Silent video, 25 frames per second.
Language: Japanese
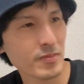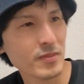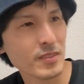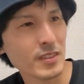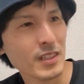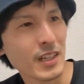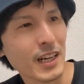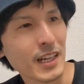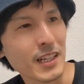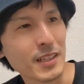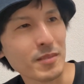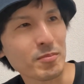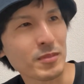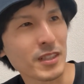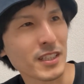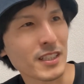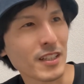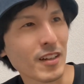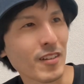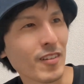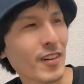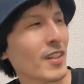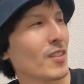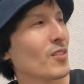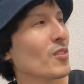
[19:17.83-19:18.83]
はい、みえ
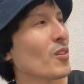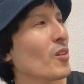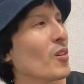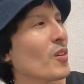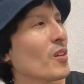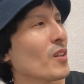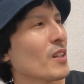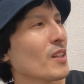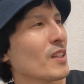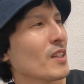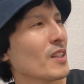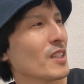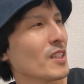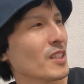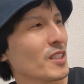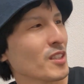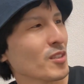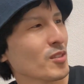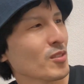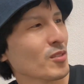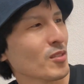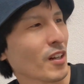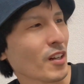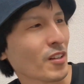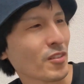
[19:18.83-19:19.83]
さんの回答。
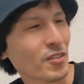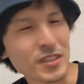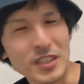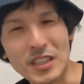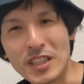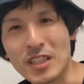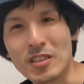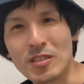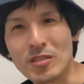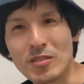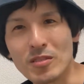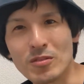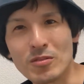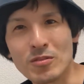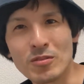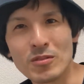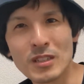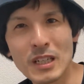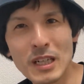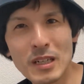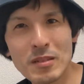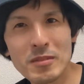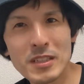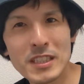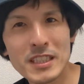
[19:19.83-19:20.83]
幽霊の日、
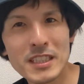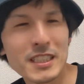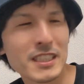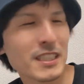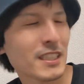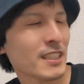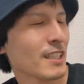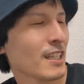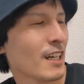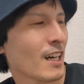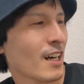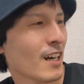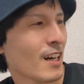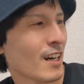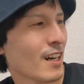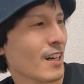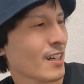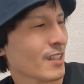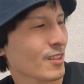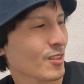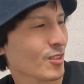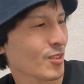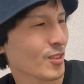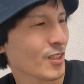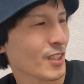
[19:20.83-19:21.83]
裏飯
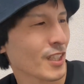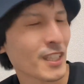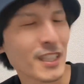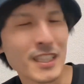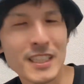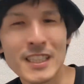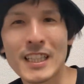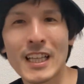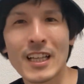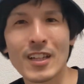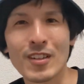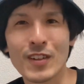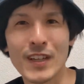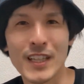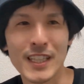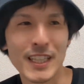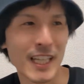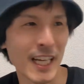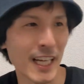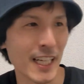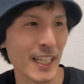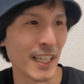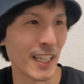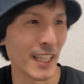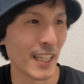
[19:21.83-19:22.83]
屋と出てきたのは
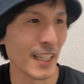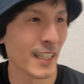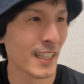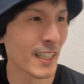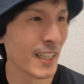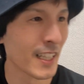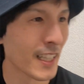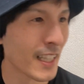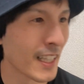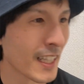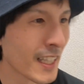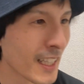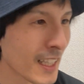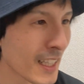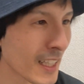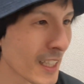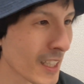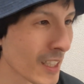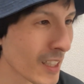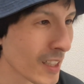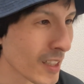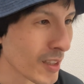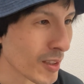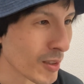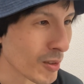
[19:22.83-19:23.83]
何？
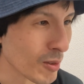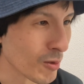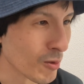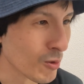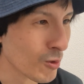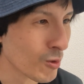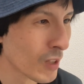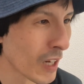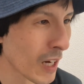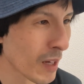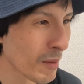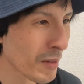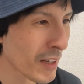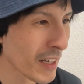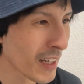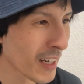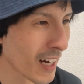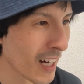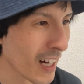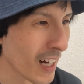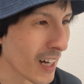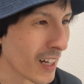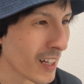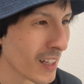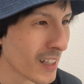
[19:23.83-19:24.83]
裏目
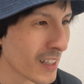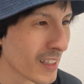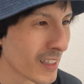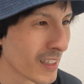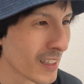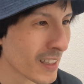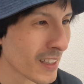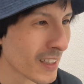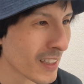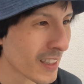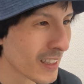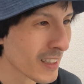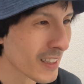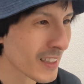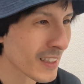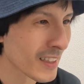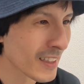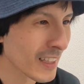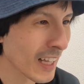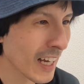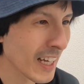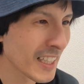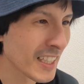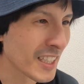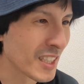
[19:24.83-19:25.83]
が
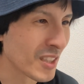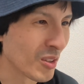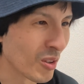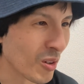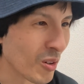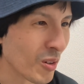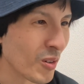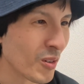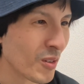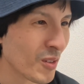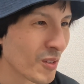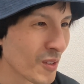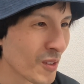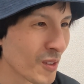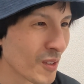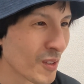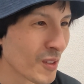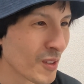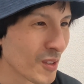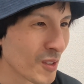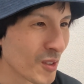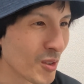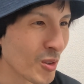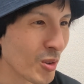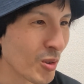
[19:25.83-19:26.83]
多比の
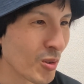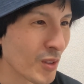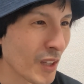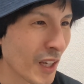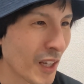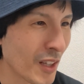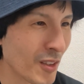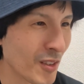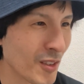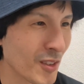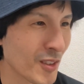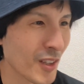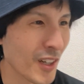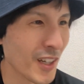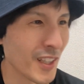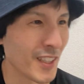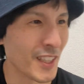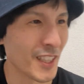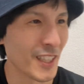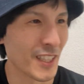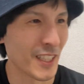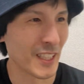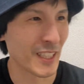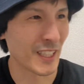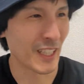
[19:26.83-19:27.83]
状態の人が
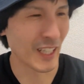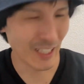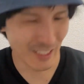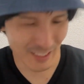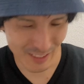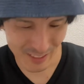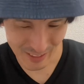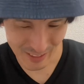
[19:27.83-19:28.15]
出てきた。